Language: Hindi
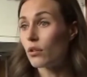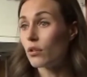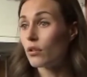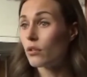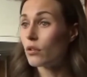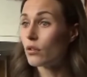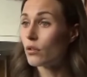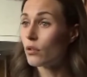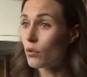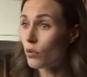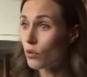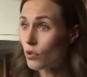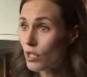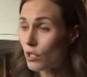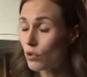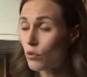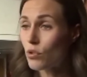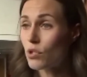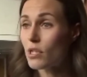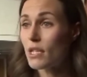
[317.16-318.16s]
लाइन These
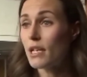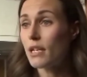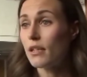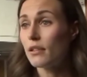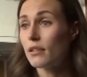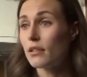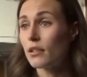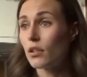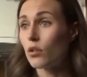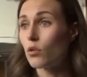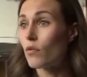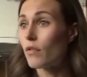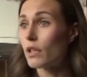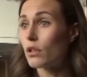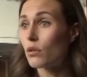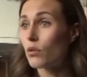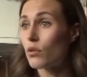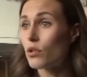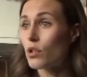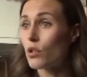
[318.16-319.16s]
videos are
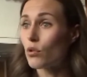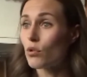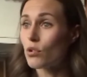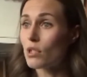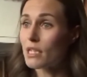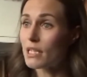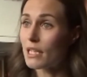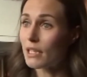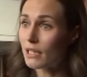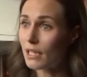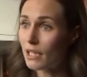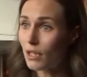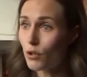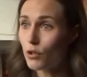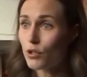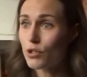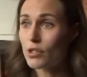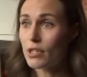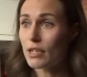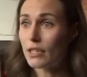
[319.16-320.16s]
private, Senna Marin has
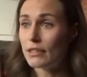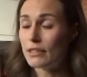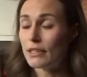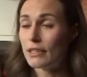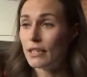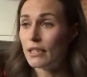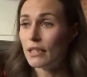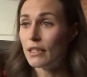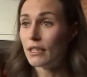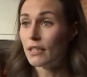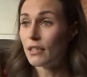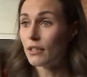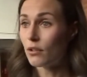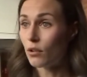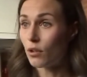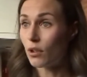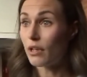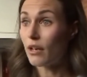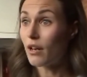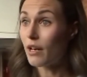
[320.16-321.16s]
told reporters.
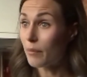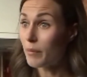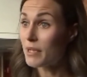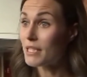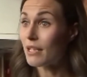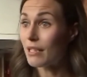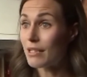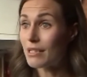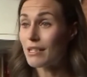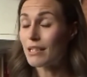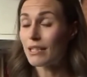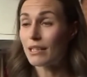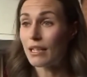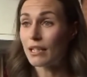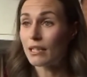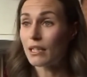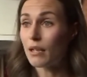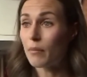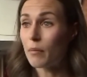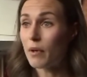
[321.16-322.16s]
I'm
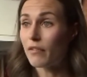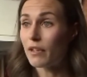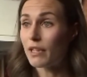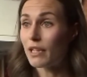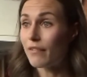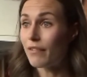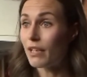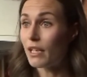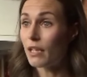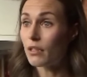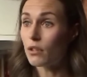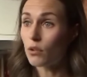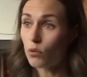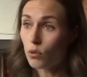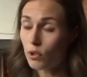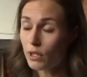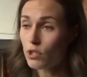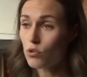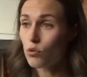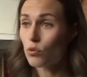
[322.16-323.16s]
displeased they have been spread
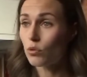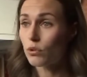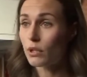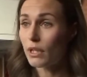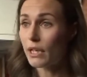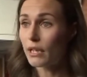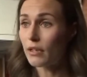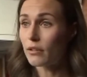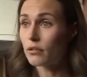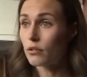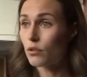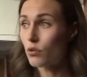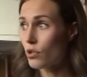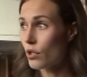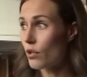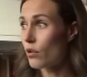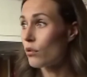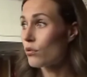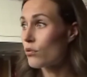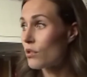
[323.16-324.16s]
out to the public.
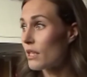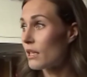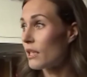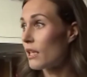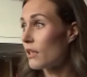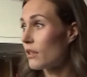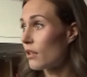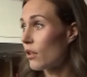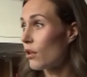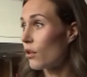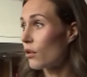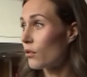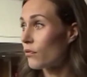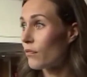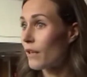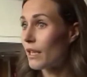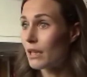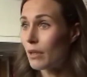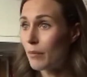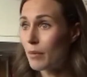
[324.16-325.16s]
I was spending an
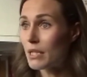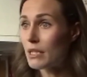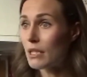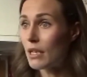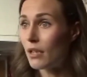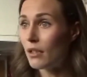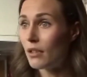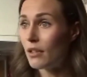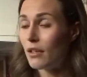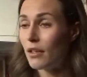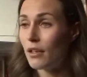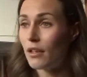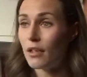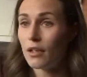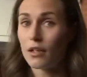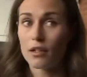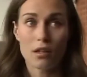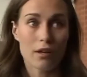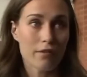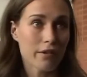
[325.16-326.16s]
evening with my
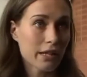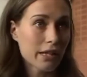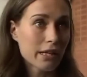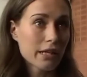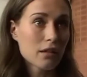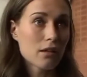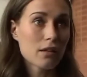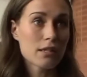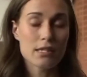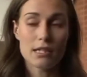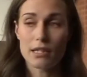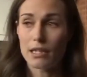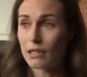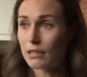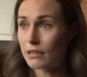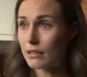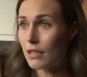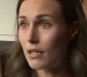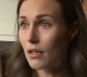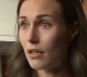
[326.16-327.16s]
friends, partying,
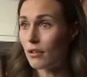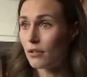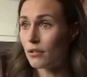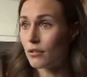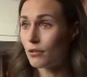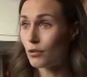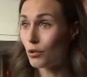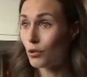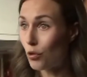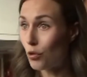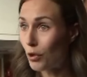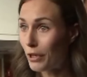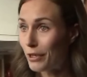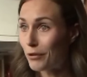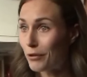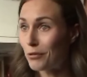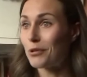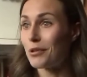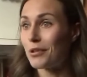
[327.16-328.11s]
dancing, and singing.